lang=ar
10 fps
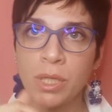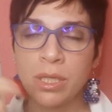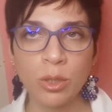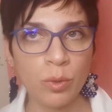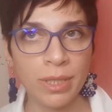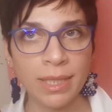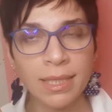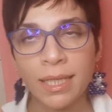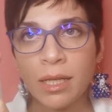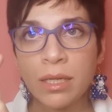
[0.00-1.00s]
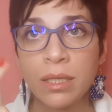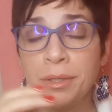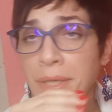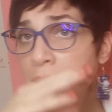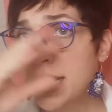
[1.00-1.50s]
لاينر وان كان على الاي
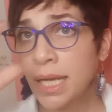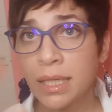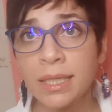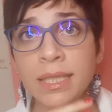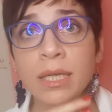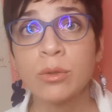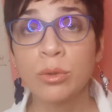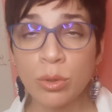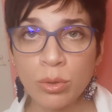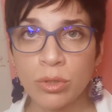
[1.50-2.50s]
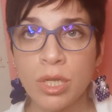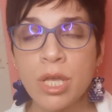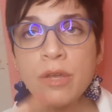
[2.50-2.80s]
لاينر حنحكي عنهم كلهم